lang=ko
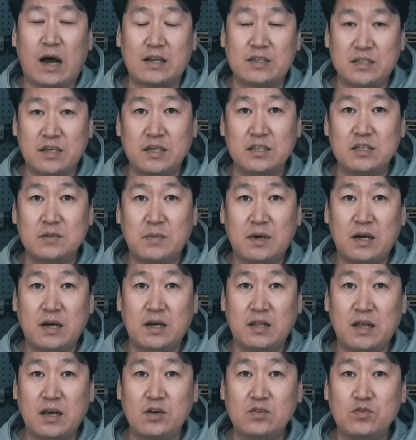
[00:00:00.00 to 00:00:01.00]

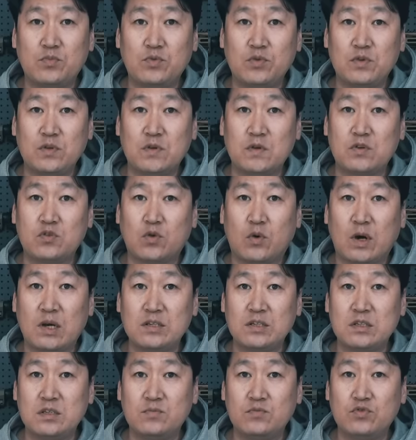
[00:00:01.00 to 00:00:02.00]
아시겠지만 에어소프트건을
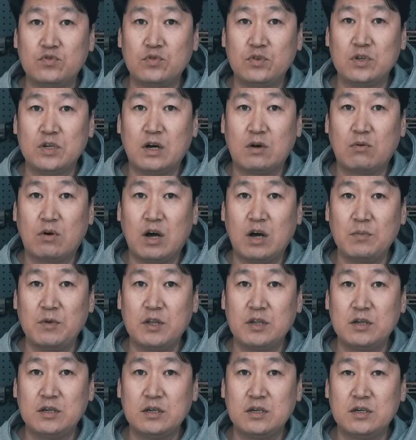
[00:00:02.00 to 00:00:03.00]
좋아하시는 분들이라고
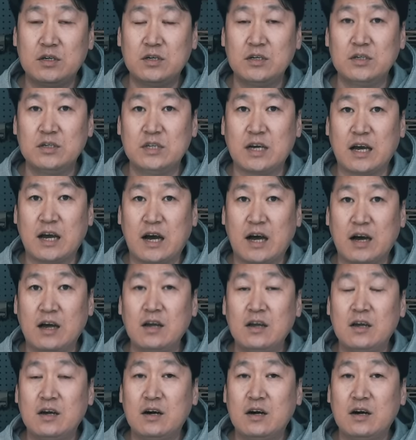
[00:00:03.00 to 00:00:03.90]
하면은 제가